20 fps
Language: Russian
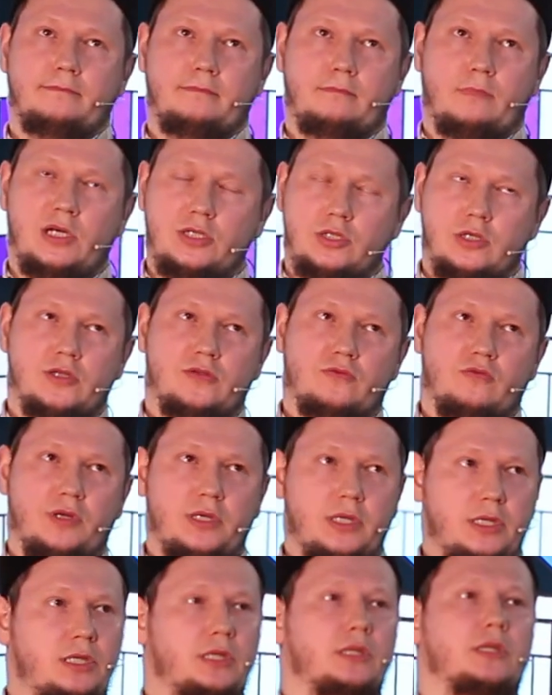большинство
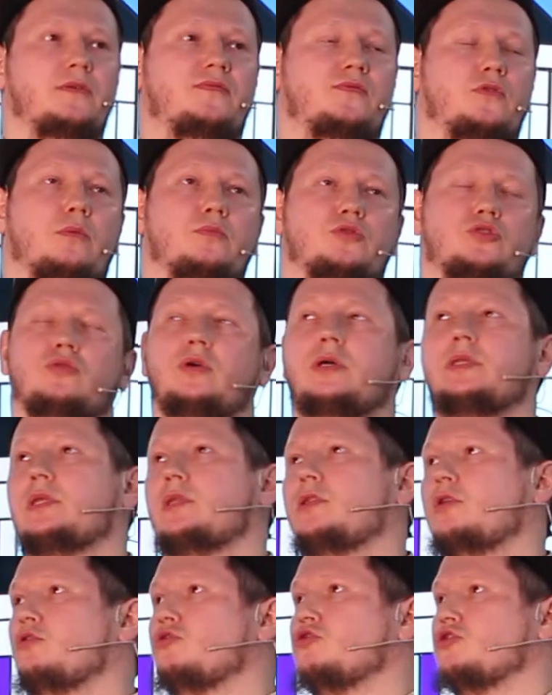едины в том, что это
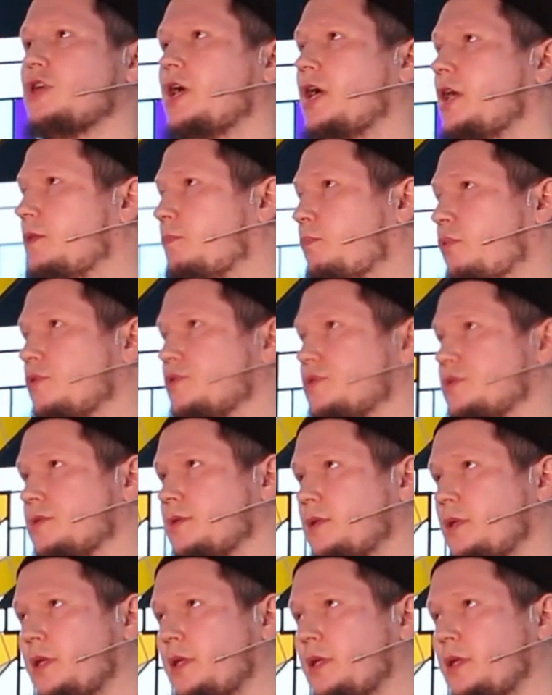нарушает пост,